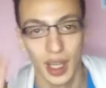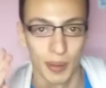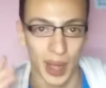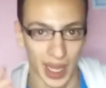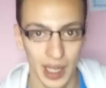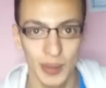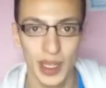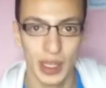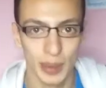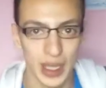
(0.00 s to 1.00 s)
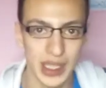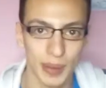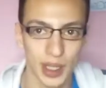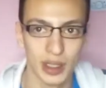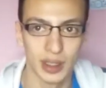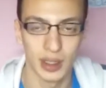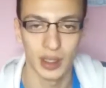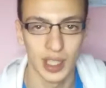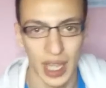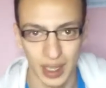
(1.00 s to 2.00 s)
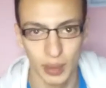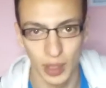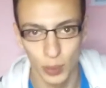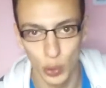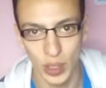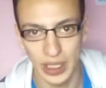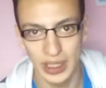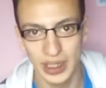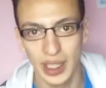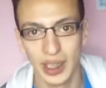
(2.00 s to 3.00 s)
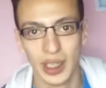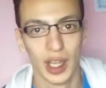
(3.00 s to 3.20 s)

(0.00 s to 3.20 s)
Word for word: مع العلم ان المكسب من الانترنت حاجة مضمونة جدا